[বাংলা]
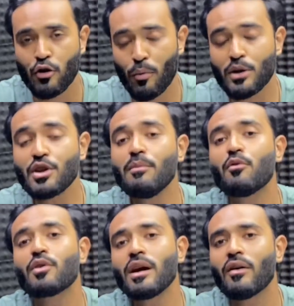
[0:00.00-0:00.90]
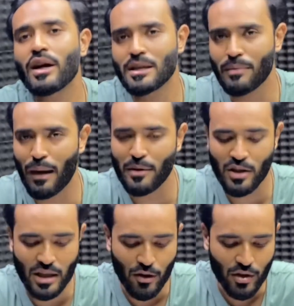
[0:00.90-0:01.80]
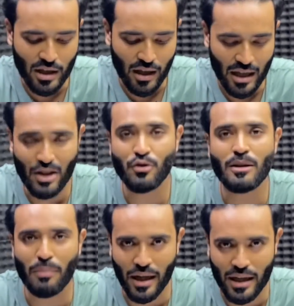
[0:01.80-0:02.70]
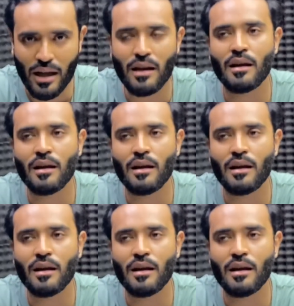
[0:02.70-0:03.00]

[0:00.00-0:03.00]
তোমার যদি মনে হয় যে ভাই আমি আসলে থিওরিটা কিছুই পারি না